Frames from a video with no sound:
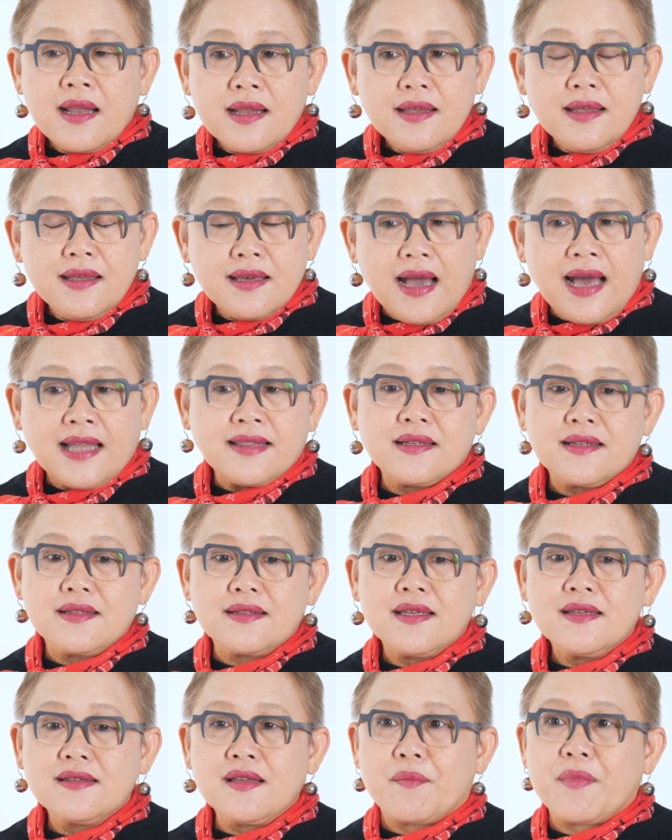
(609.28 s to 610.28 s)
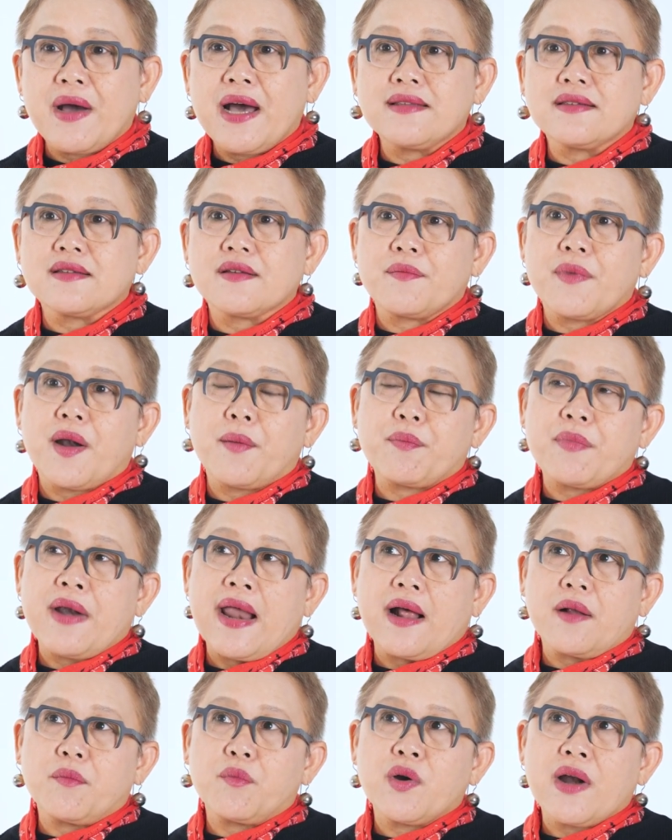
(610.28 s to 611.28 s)
และอีกอันหนึ่งที่สำคัญสำหรับแห
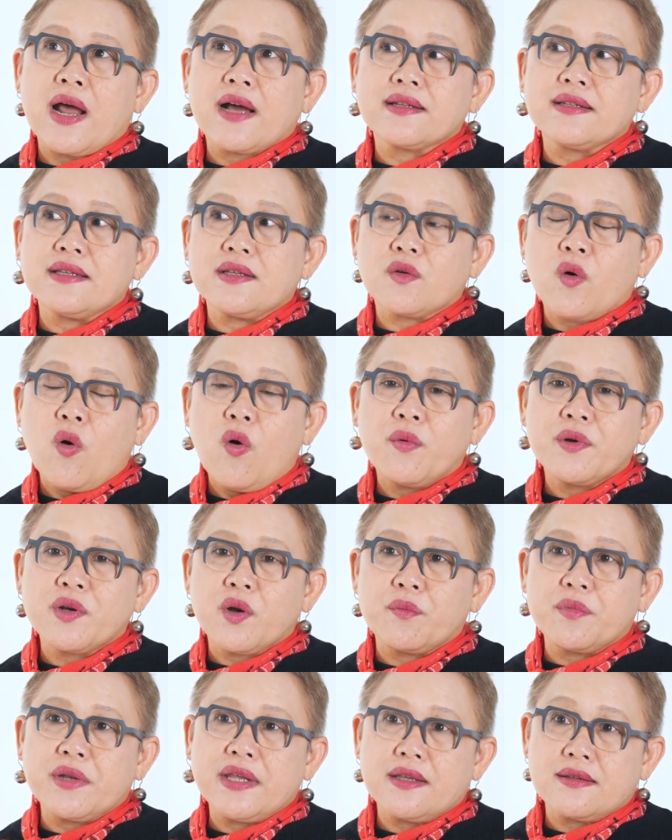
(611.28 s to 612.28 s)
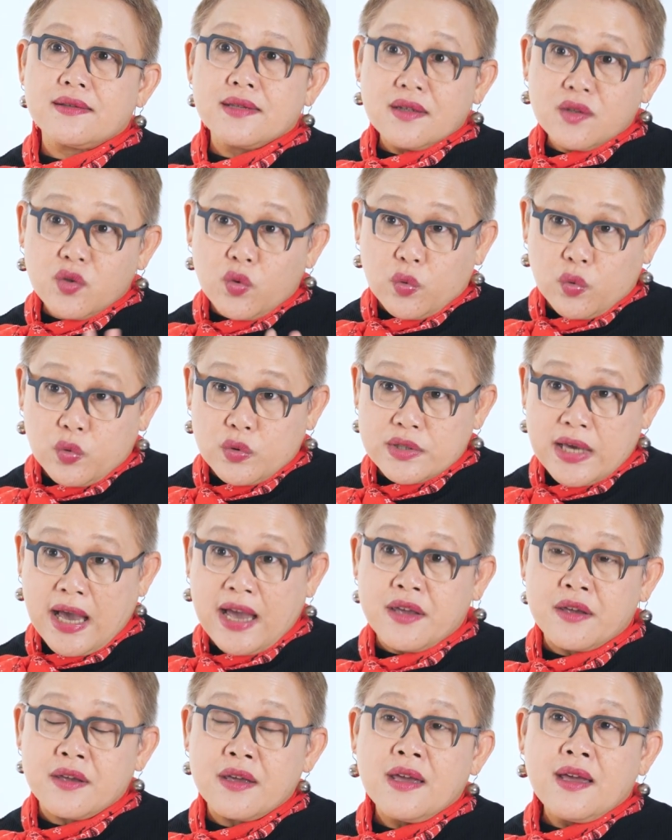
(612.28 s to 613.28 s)
ล่งโบราณคดีโคกขนมดี ซึ่งอยู่
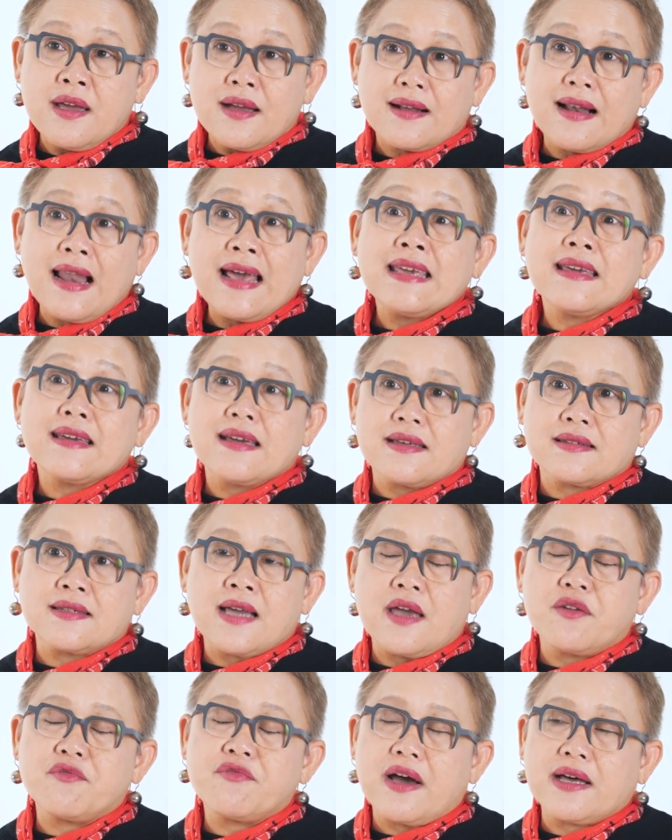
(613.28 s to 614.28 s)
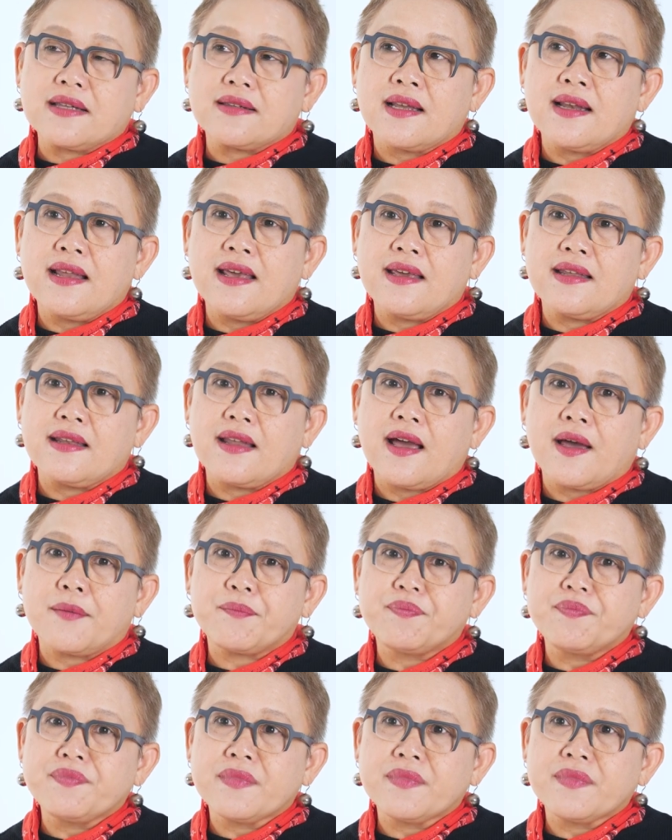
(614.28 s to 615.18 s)
ชายใกล้กับชายฝั่งทะเลเนี่ย